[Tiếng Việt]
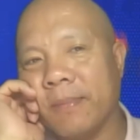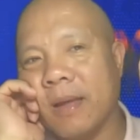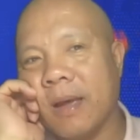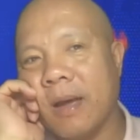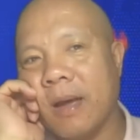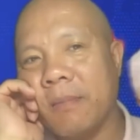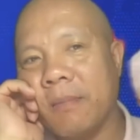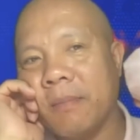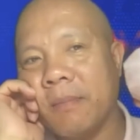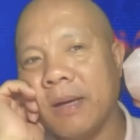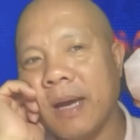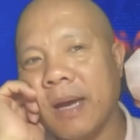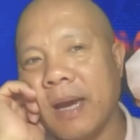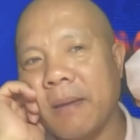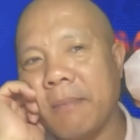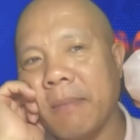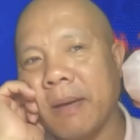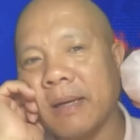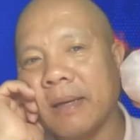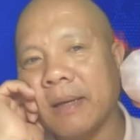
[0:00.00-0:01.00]
đó, mười
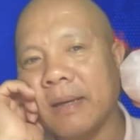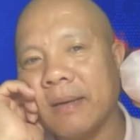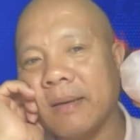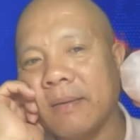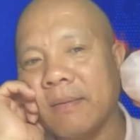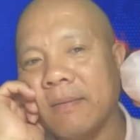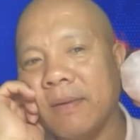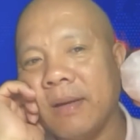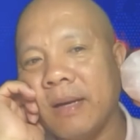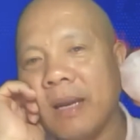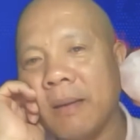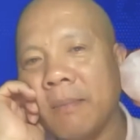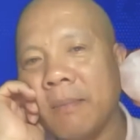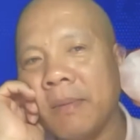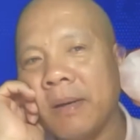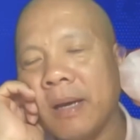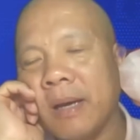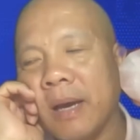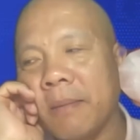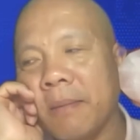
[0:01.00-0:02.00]
hai mặt, viên đá
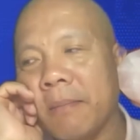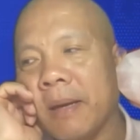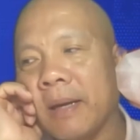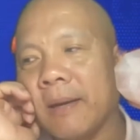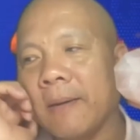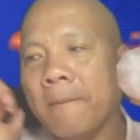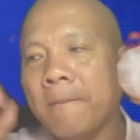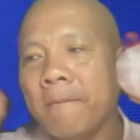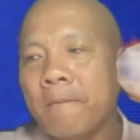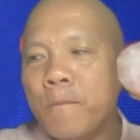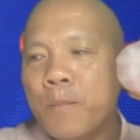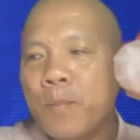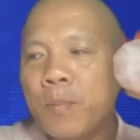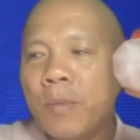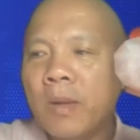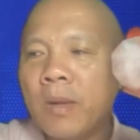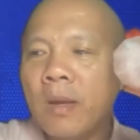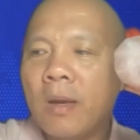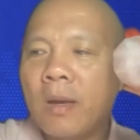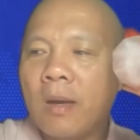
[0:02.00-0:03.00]
mười hai mặt,
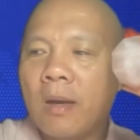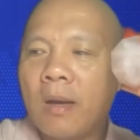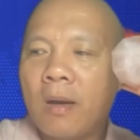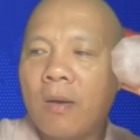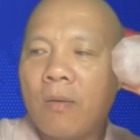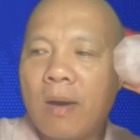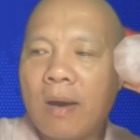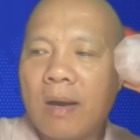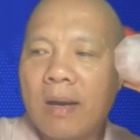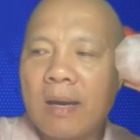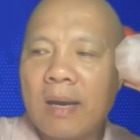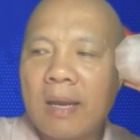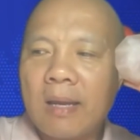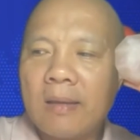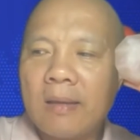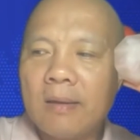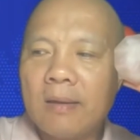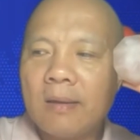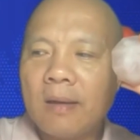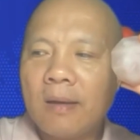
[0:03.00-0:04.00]
à, hoặc là
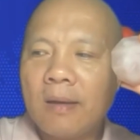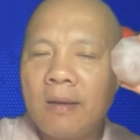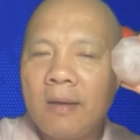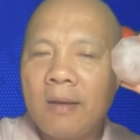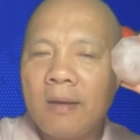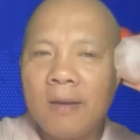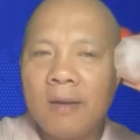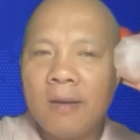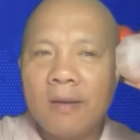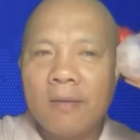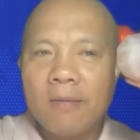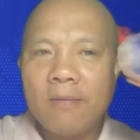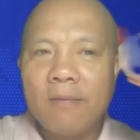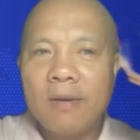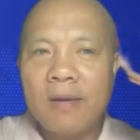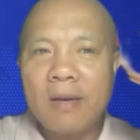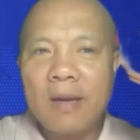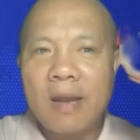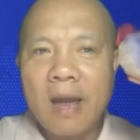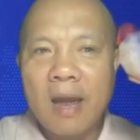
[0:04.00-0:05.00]
những cái
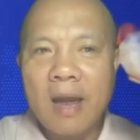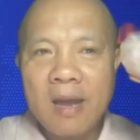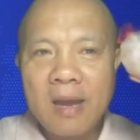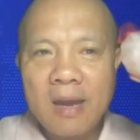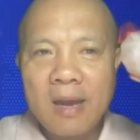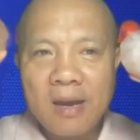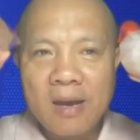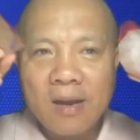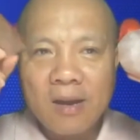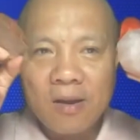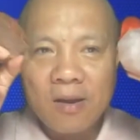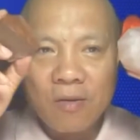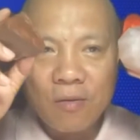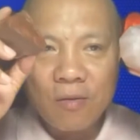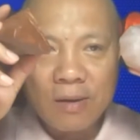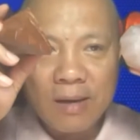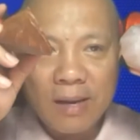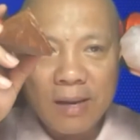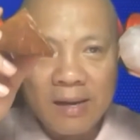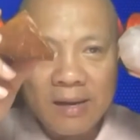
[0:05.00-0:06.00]
viên đá
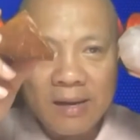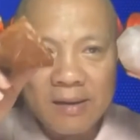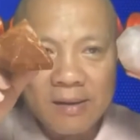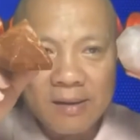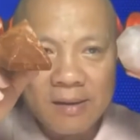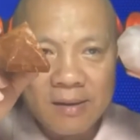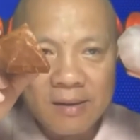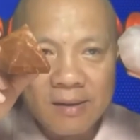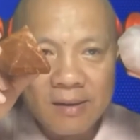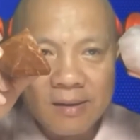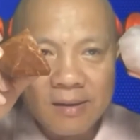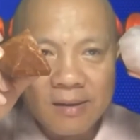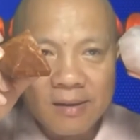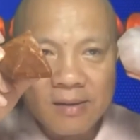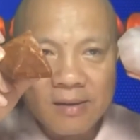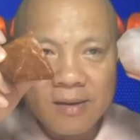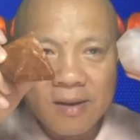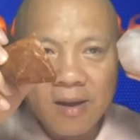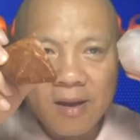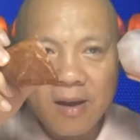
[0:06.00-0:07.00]
của năng lượng,
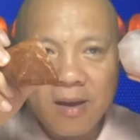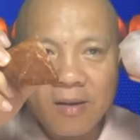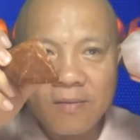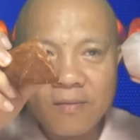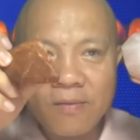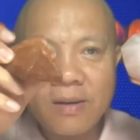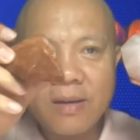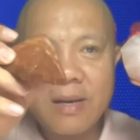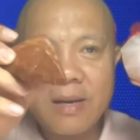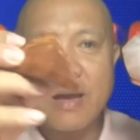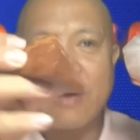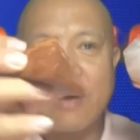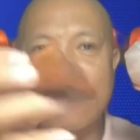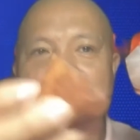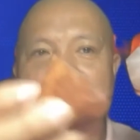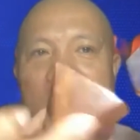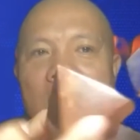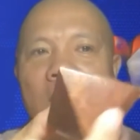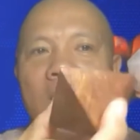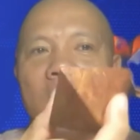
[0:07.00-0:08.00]
đó, viên đá của
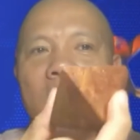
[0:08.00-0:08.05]
năng